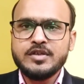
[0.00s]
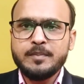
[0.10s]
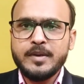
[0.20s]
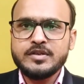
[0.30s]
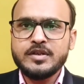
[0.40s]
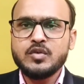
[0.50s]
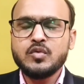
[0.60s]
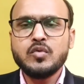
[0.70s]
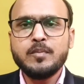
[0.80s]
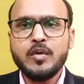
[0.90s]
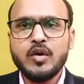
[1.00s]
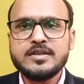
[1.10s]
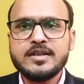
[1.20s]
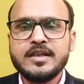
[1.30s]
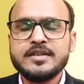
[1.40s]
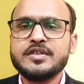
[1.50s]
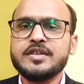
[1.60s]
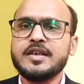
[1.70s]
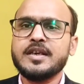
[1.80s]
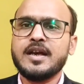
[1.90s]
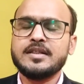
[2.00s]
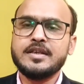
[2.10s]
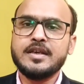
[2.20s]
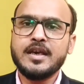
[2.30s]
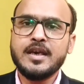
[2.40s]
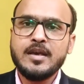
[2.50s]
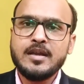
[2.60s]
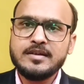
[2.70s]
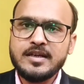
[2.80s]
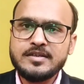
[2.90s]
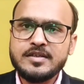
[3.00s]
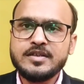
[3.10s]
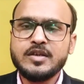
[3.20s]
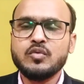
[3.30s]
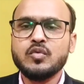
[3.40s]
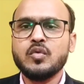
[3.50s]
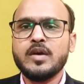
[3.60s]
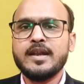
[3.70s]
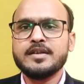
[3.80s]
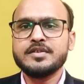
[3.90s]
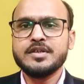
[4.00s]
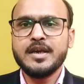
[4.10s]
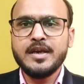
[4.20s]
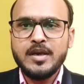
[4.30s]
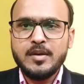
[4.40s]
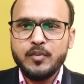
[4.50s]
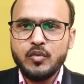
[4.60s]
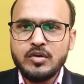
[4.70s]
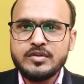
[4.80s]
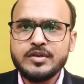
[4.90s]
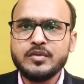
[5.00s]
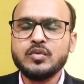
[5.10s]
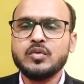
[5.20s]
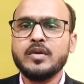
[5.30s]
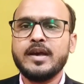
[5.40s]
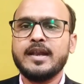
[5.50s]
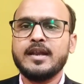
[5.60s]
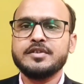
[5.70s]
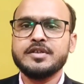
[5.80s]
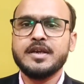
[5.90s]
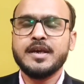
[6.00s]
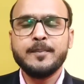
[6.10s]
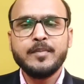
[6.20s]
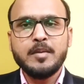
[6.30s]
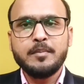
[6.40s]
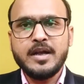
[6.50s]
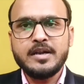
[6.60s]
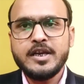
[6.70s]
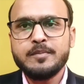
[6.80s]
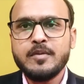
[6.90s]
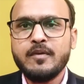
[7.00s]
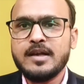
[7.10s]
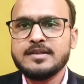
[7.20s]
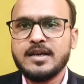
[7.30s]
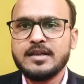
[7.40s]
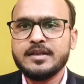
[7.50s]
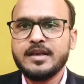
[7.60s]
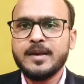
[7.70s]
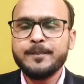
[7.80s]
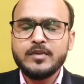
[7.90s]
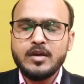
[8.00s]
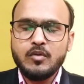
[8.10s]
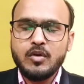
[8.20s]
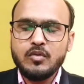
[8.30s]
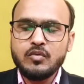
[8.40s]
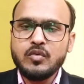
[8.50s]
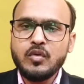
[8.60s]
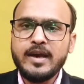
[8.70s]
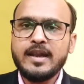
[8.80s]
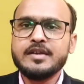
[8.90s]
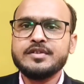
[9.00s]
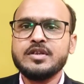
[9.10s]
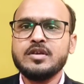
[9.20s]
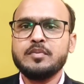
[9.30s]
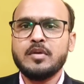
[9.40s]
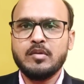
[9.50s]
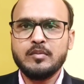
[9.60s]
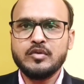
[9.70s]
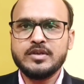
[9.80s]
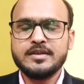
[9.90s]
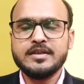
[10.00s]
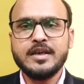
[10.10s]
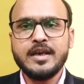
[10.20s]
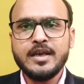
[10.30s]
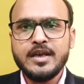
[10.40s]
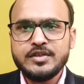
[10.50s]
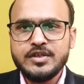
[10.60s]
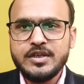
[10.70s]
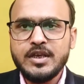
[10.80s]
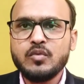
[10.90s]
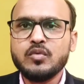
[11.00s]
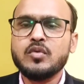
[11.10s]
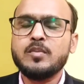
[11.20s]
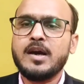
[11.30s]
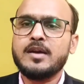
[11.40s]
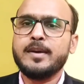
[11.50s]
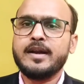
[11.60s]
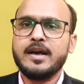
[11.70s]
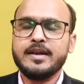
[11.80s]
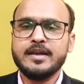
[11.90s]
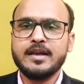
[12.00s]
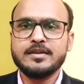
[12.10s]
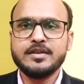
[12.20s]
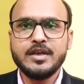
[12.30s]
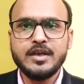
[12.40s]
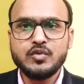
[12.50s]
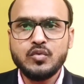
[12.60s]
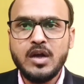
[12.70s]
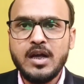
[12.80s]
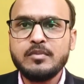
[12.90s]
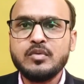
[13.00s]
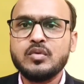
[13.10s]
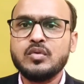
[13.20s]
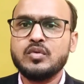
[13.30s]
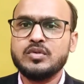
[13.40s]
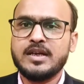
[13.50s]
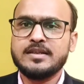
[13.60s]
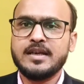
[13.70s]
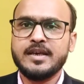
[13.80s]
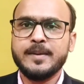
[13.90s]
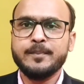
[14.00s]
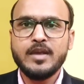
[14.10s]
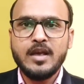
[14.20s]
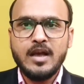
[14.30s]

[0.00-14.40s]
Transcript: जिन पेशेंटों को बहुत ज्यादा छीके आती है डस्ट से उनको एलर्जी है पोलन से उनको एलर्जी है मार्केट में वहां जाते हैं और उनको एलर्जी की प्रॉब्लम हो जाती है छींके उनको बार बार आने लगती है जुखाम उनको हो जाता है